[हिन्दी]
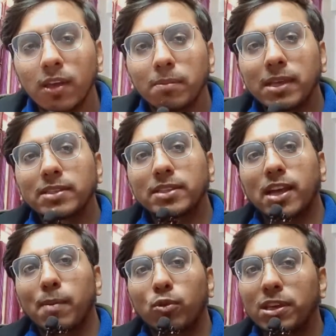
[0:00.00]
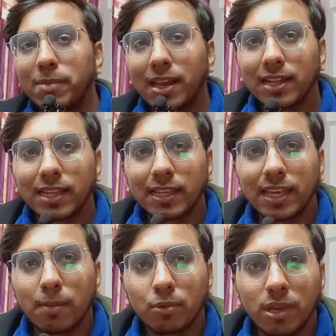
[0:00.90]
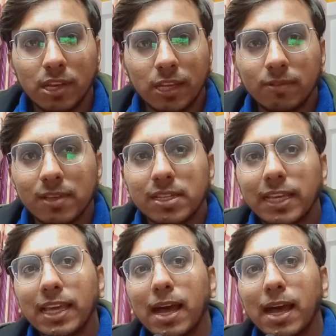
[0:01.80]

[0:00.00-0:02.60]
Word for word: भेजती है आपको ई आता है कि आपको एक रिक्वेस्ट आई है